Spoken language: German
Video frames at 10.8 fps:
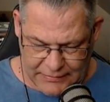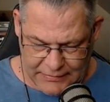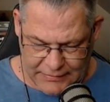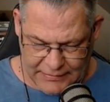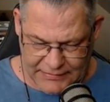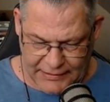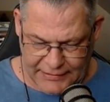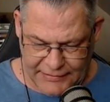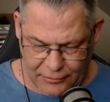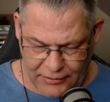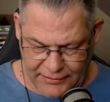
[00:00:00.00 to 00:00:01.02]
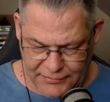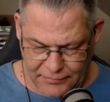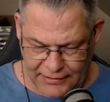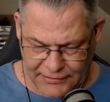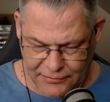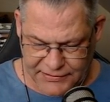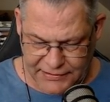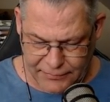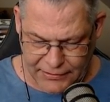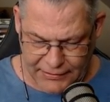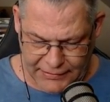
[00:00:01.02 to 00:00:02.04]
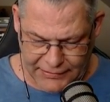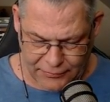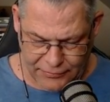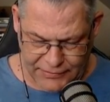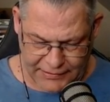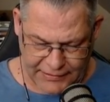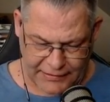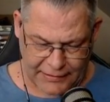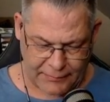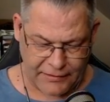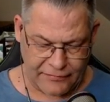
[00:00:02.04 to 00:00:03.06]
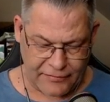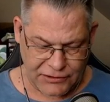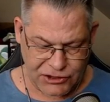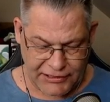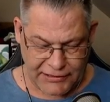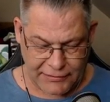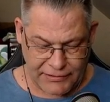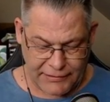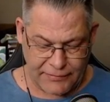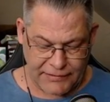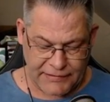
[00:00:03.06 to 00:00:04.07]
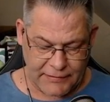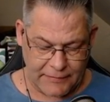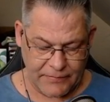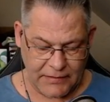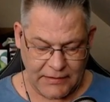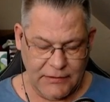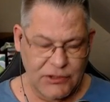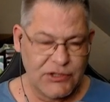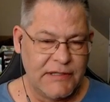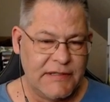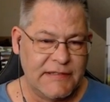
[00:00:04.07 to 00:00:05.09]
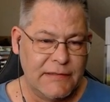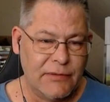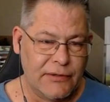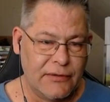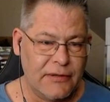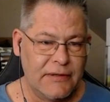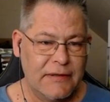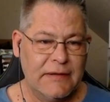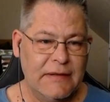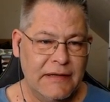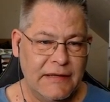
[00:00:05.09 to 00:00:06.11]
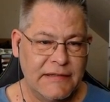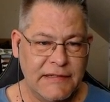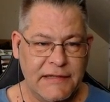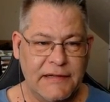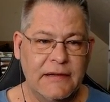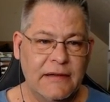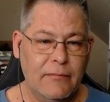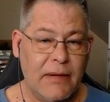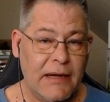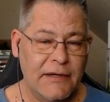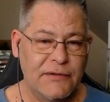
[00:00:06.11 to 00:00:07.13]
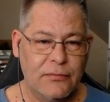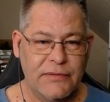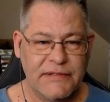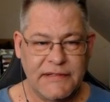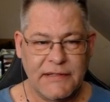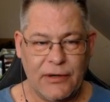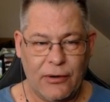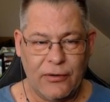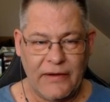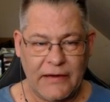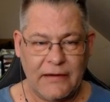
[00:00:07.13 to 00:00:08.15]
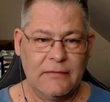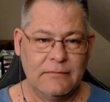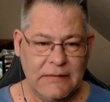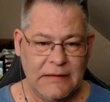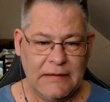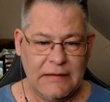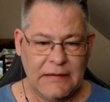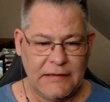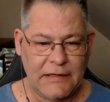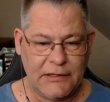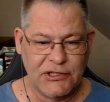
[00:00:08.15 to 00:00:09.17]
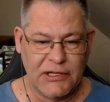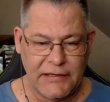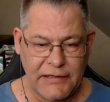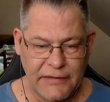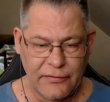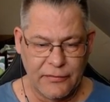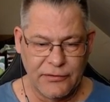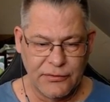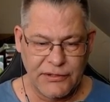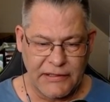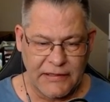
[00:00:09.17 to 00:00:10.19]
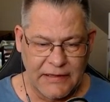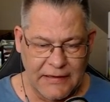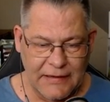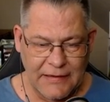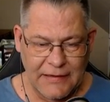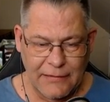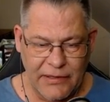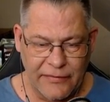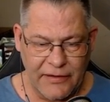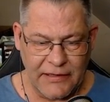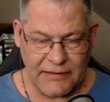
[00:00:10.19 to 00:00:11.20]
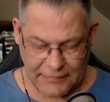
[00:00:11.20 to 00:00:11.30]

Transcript: Das reicht auch, also im Rathaus 10 Bereich und der, der am Anfang stehen geblieben ist, steht jetzt immer noch nennt sich Magertum, ist jetzt aber auch weg. Drei Sterne hier für den Toti. Perfekt.